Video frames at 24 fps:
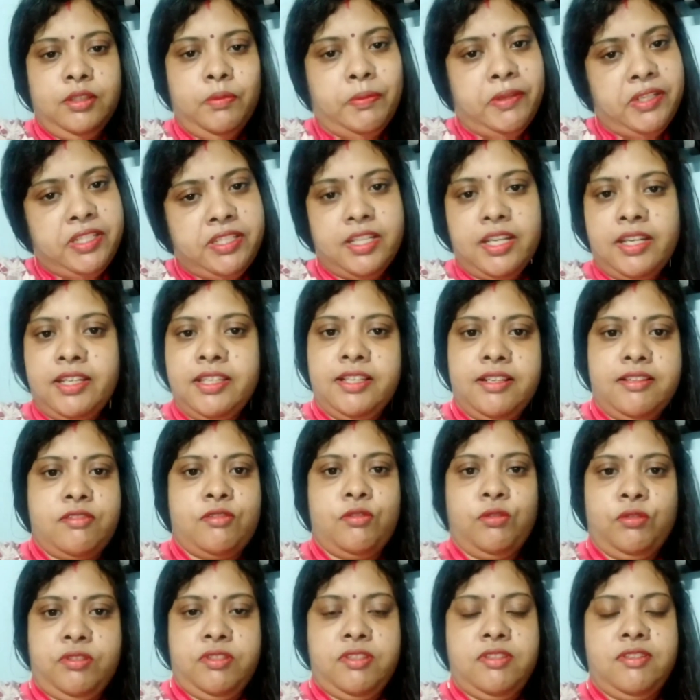রিপিট
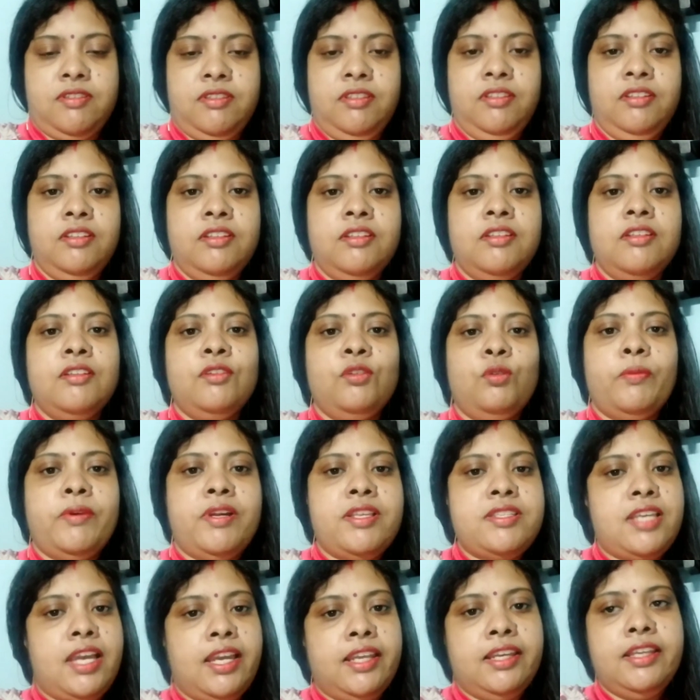টেলিকাস্ট হচ্ছে
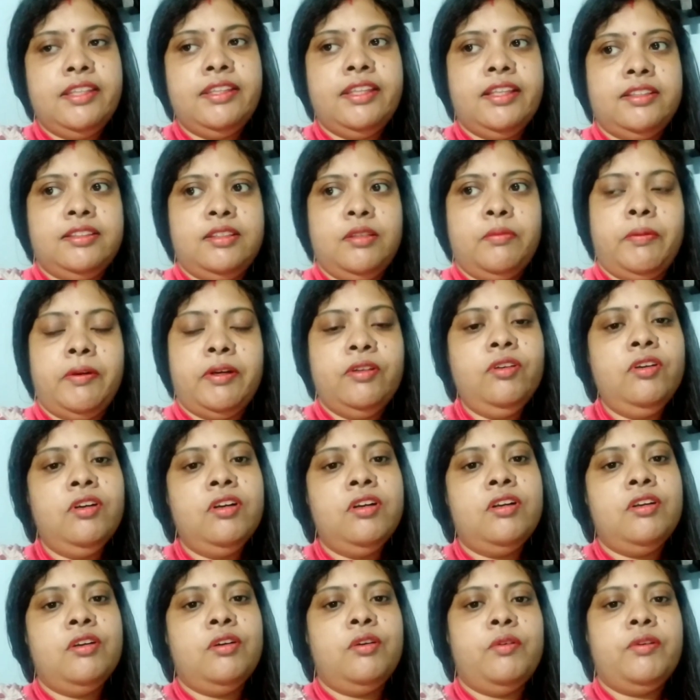তোমরা চাইলেই দেখতে পারো
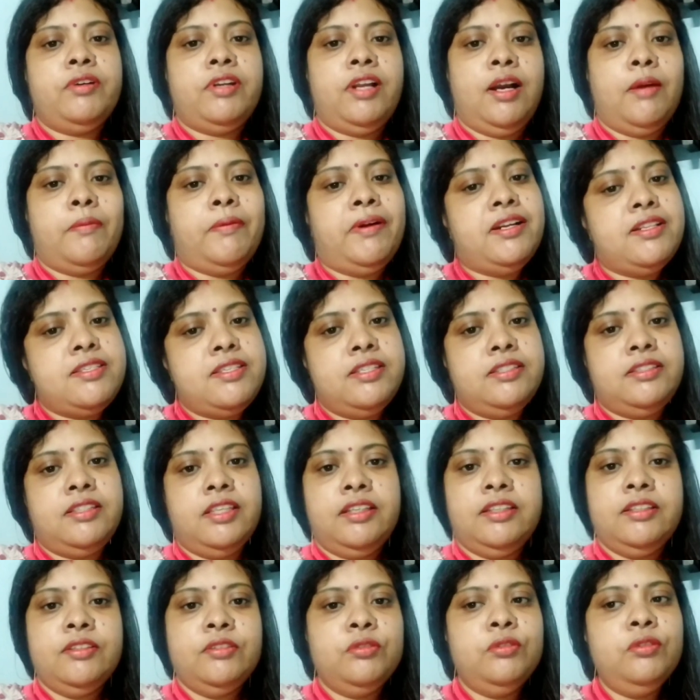ওটা আবার
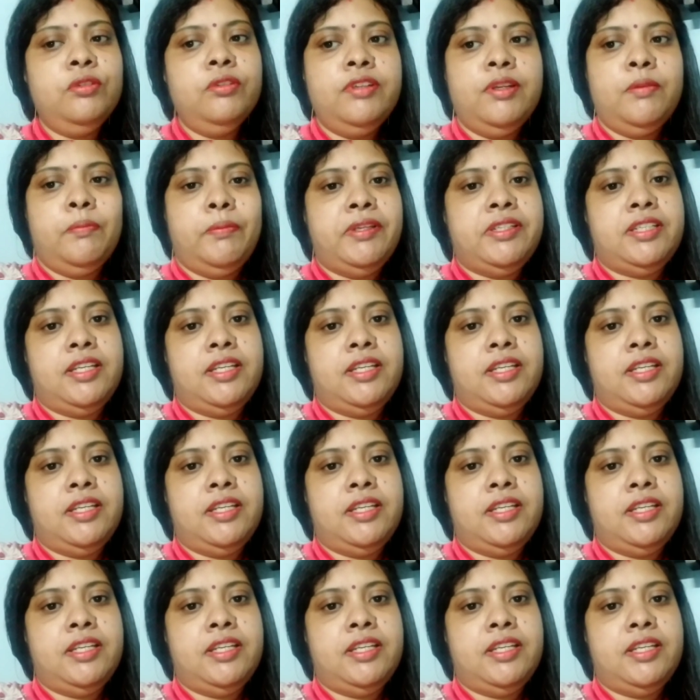জিতে কিন্তু রিপিট